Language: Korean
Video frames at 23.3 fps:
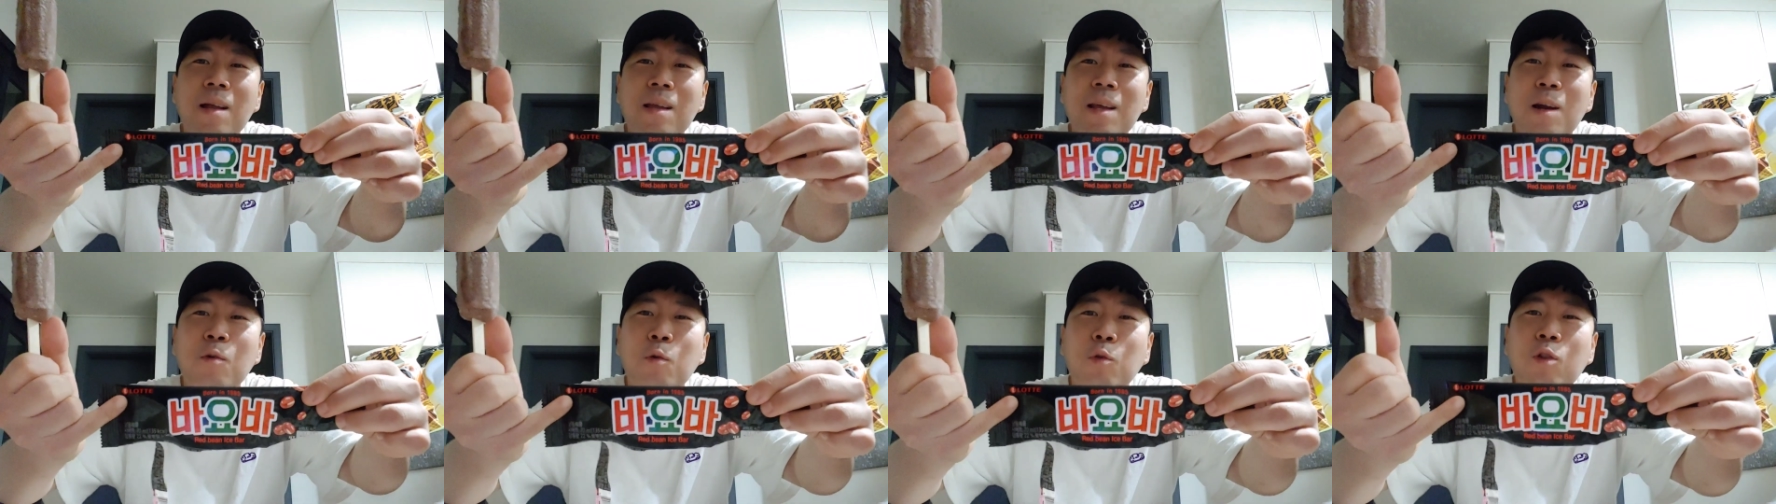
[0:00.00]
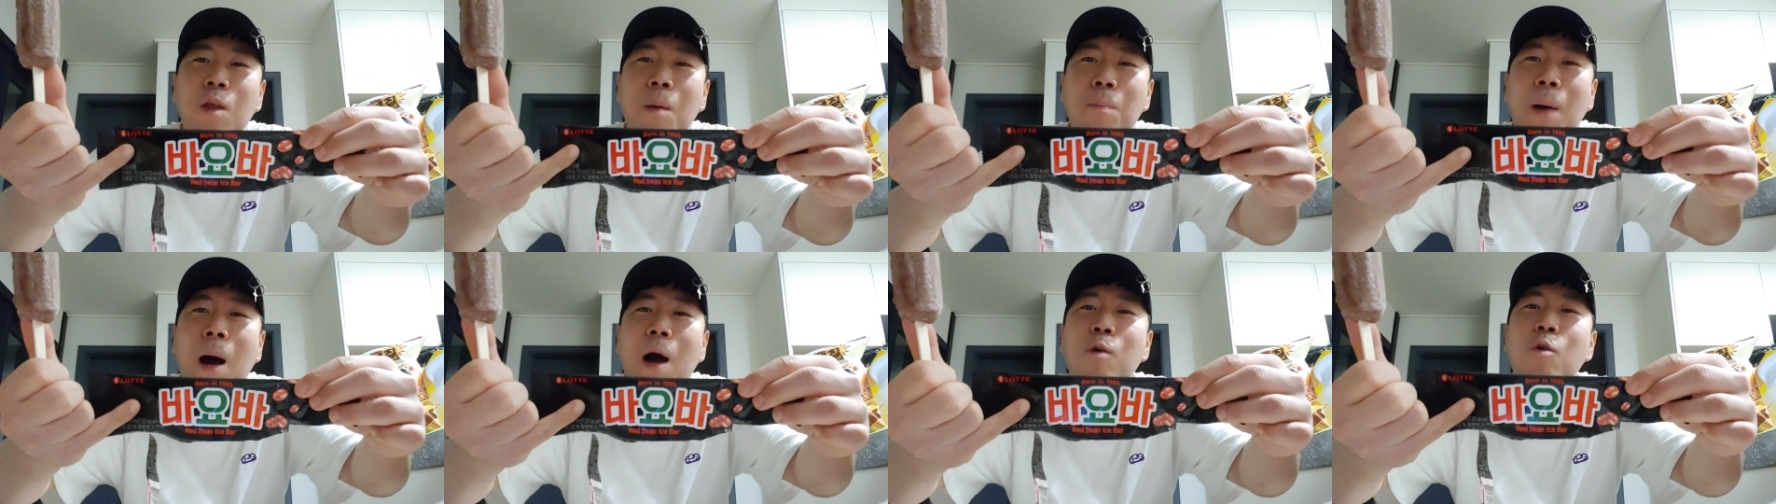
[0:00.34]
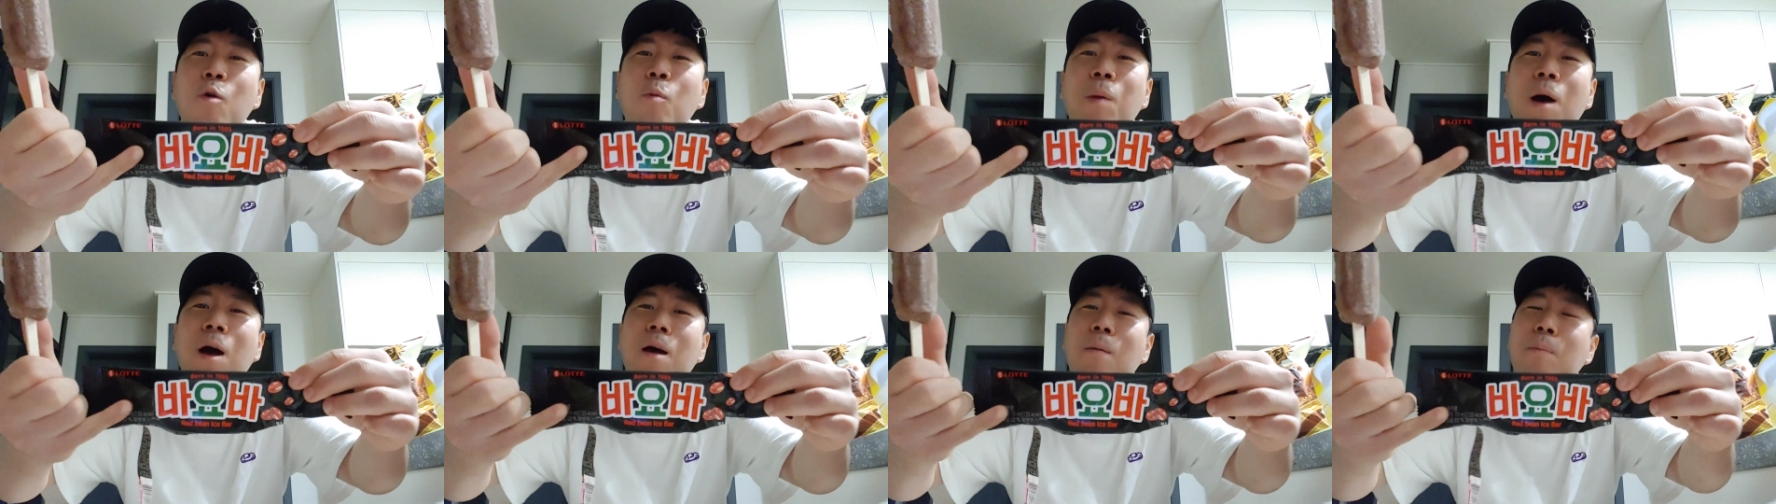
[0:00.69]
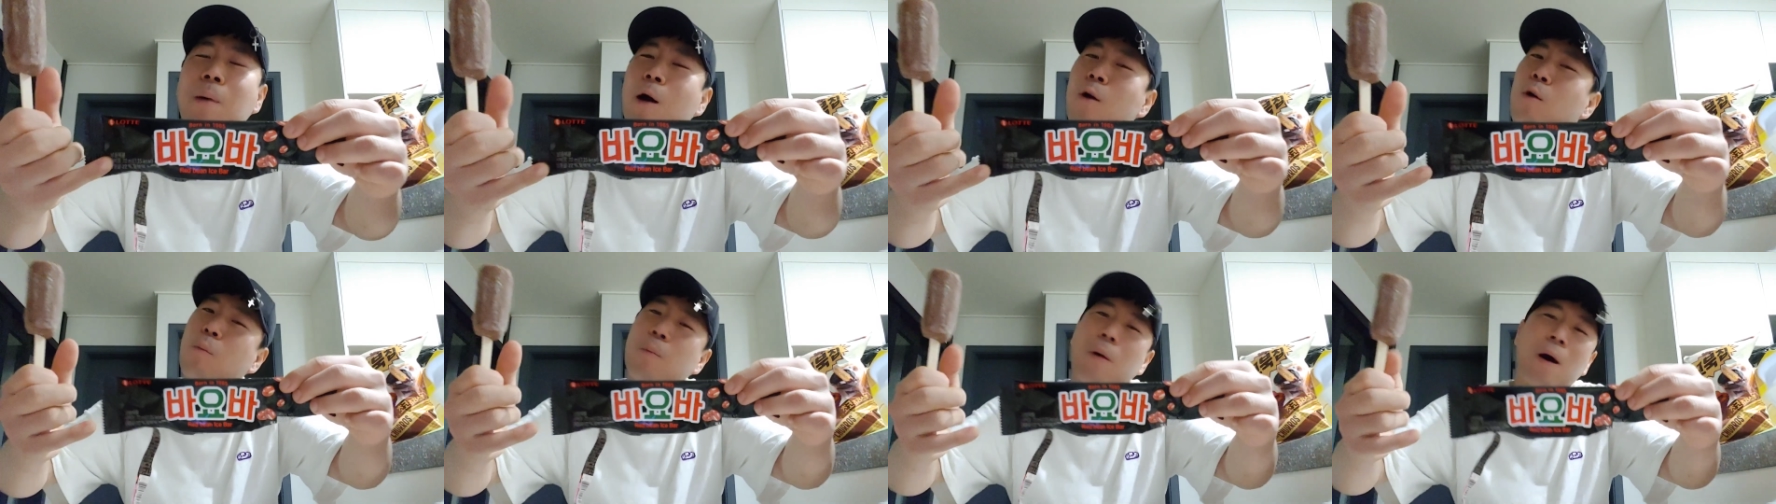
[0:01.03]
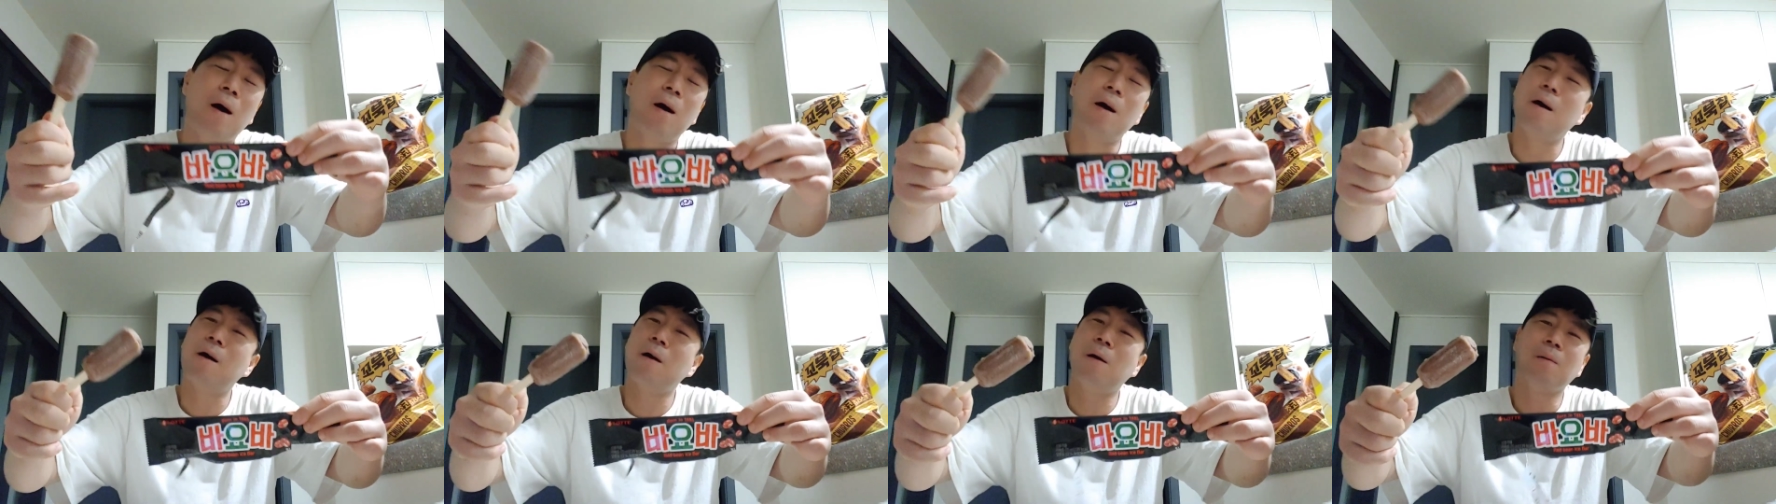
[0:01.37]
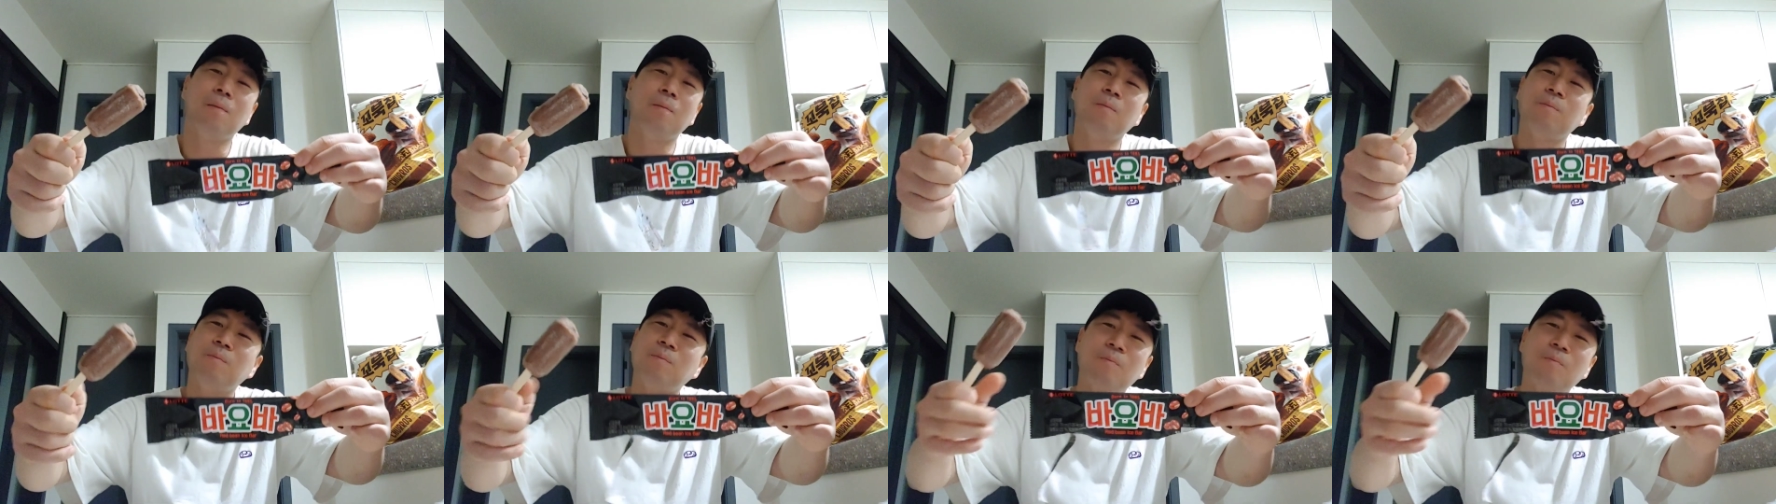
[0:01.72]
아니야 롯데 바이오바야 바이오바.